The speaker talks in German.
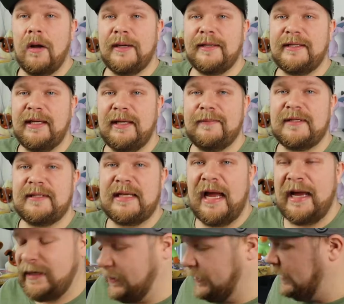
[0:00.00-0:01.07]
heute gibt es
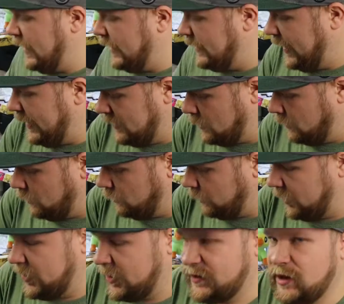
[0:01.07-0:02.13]
eine kleine Änderung
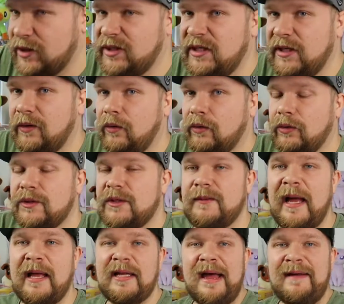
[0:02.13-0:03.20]
in der Sortierung. Und
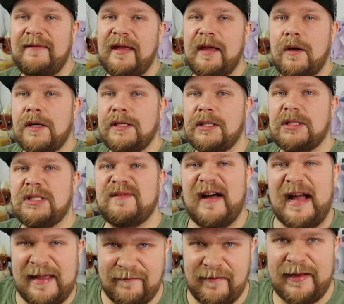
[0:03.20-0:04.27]
zwar, da wir ja heute
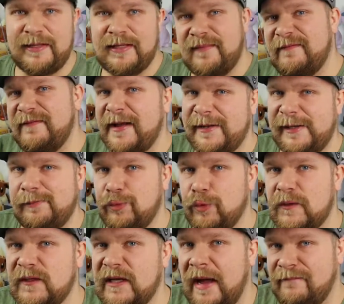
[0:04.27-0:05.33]
zwei Welten im
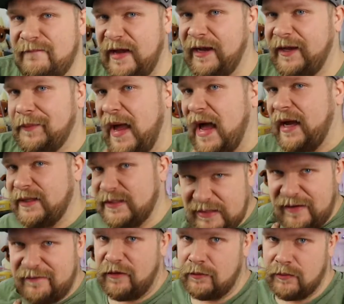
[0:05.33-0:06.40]
Wandelbooster haben, werde ich mir eins
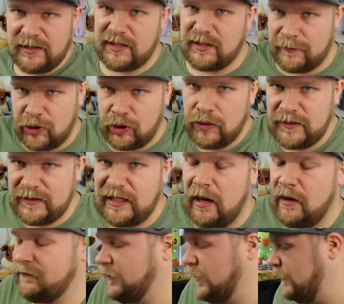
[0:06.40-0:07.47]
davon bis zum Schluss
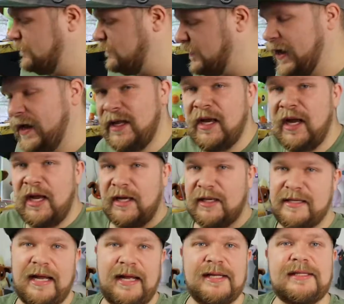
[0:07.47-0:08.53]
aufheben, weil
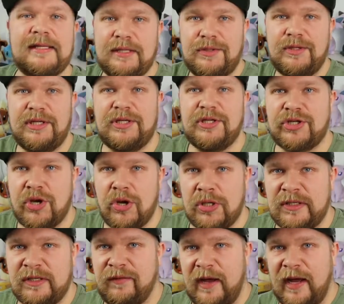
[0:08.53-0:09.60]
da ist natürlich die
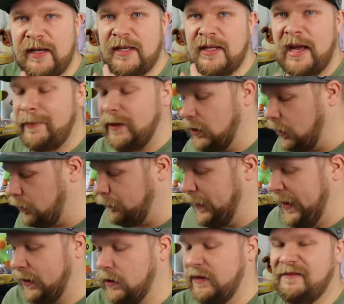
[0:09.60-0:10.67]
Chance für einen Double Hit
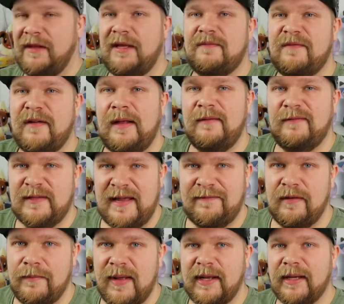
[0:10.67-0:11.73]
Pack auf jeden Fall sehr sehr
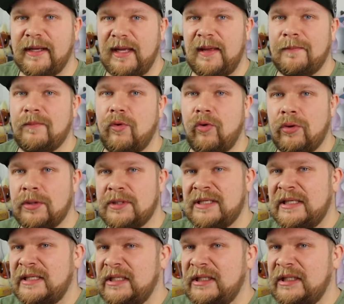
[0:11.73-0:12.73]
viel mehr gegeben und